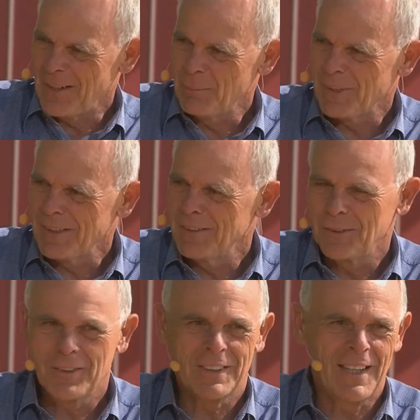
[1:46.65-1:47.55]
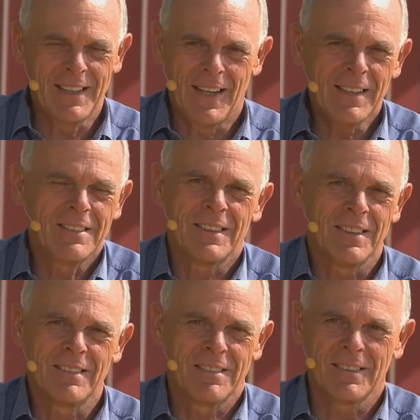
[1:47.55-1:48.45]
April 1981,
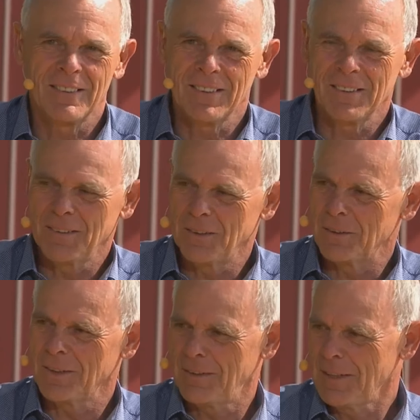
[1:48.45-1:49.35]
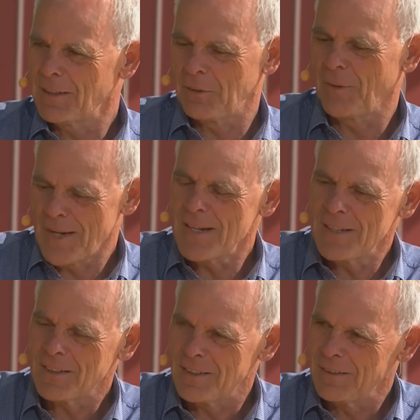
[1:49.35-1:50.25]
das, äh, das ist tatsächlich, das feiere
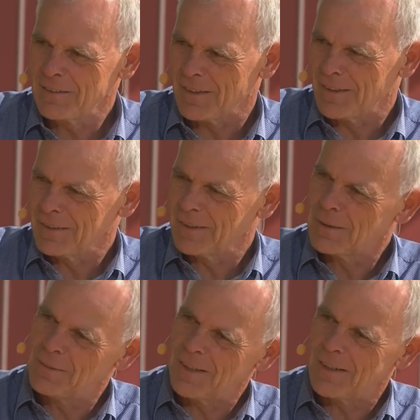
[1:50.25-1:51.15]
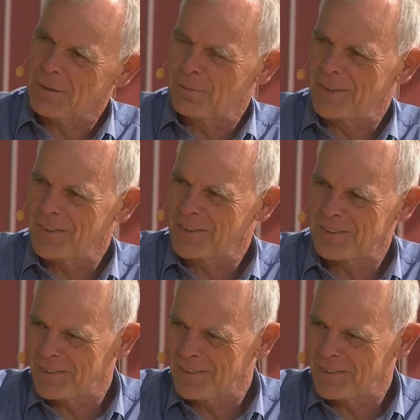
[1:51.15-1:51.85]
ich jedes Jahr. Jetzt haben wir gerade 40.